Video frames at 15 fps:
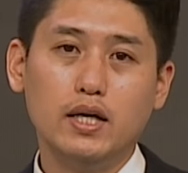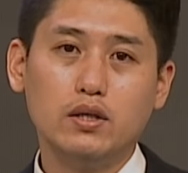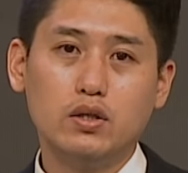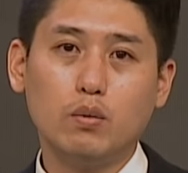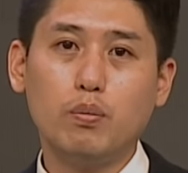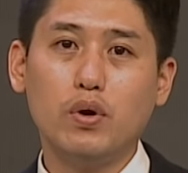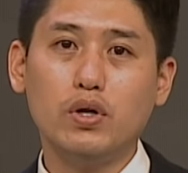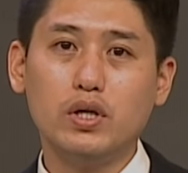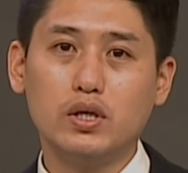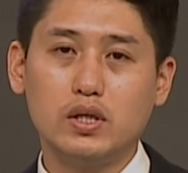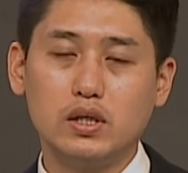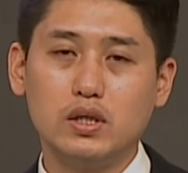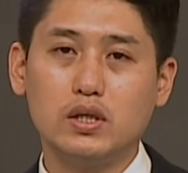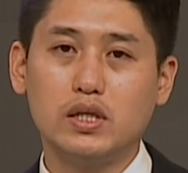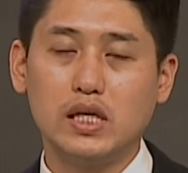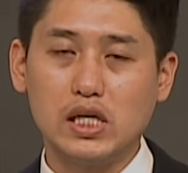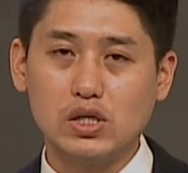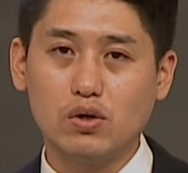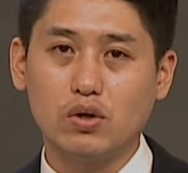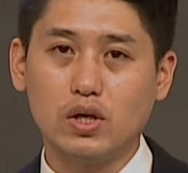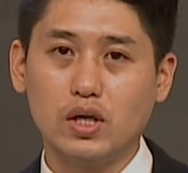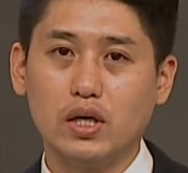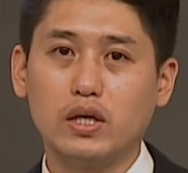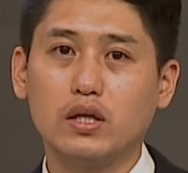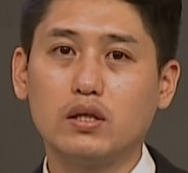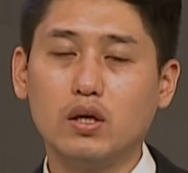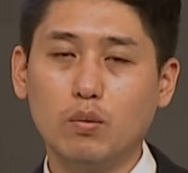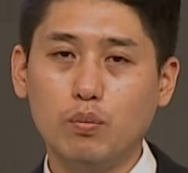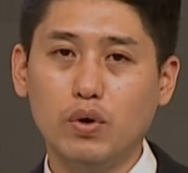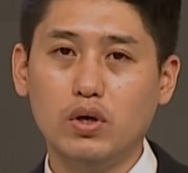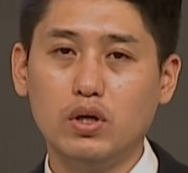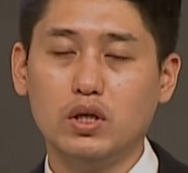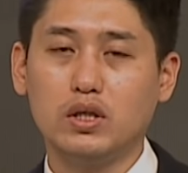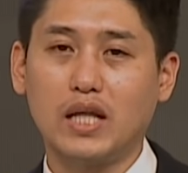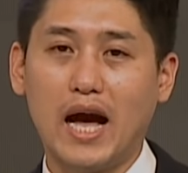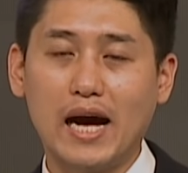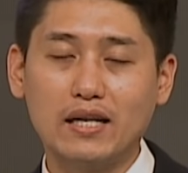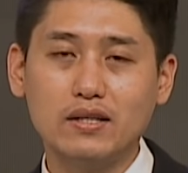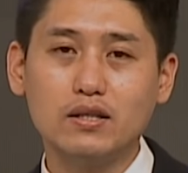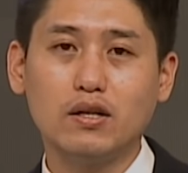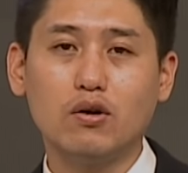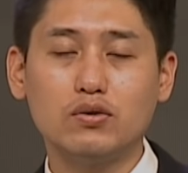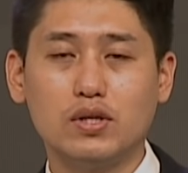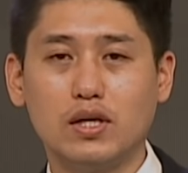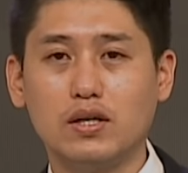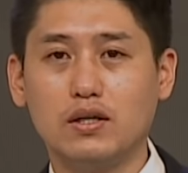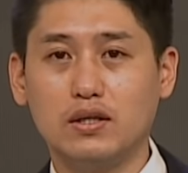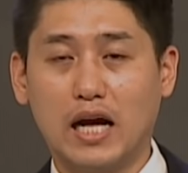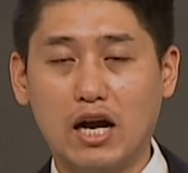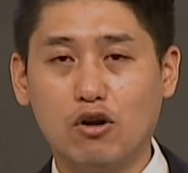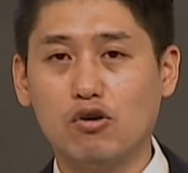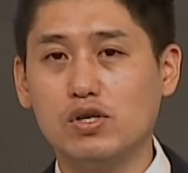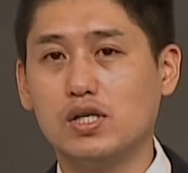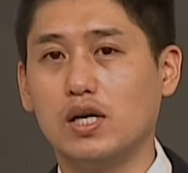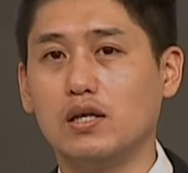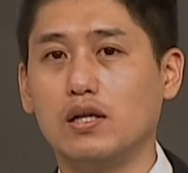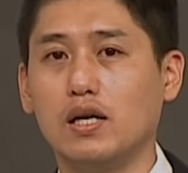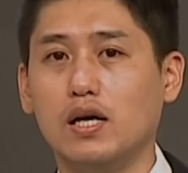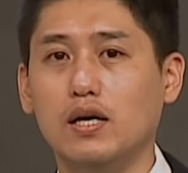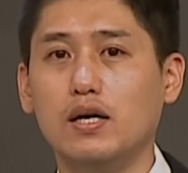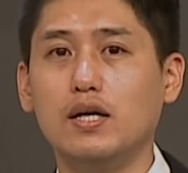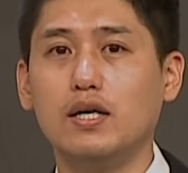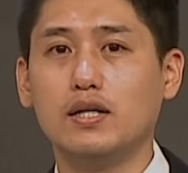특별히 그 기적이 특별히 다른 것에 난 것이 아니라